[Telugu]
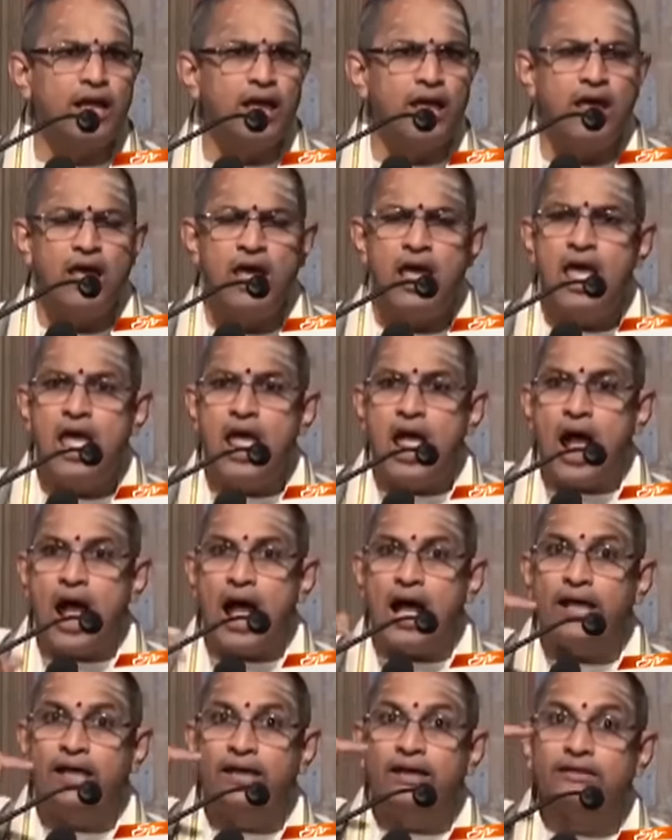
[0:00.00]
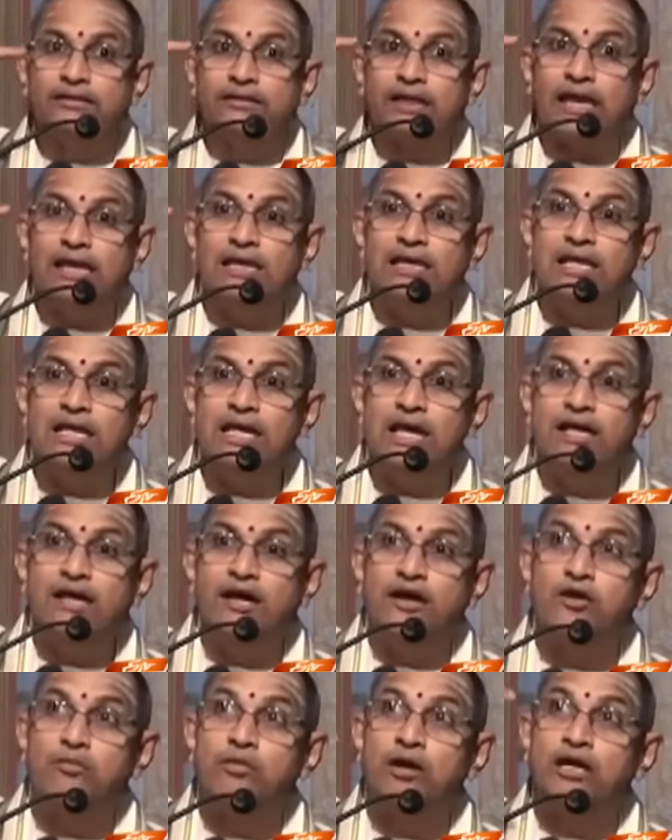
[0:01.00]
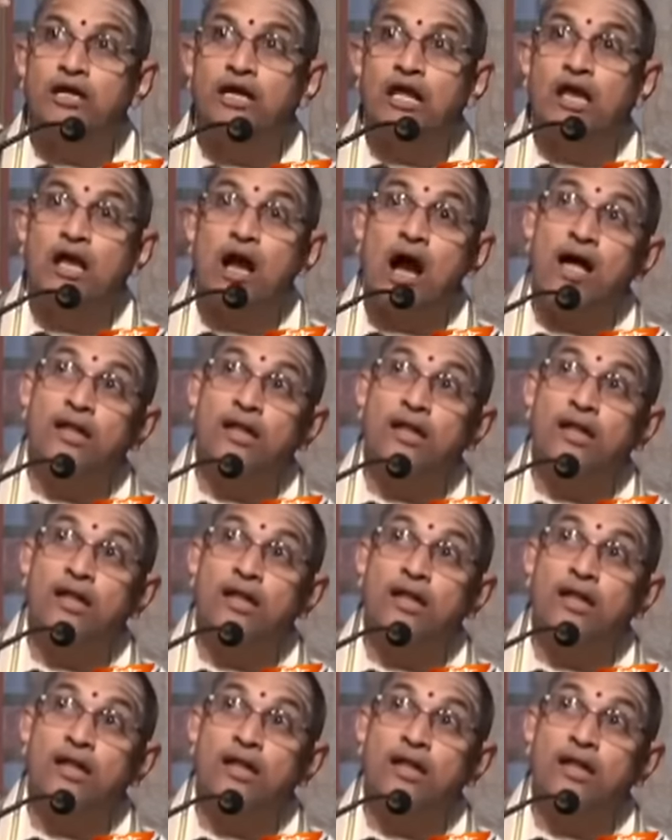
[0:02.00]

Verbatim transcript: అంటే ఆయన తల్లి అయినటువంటి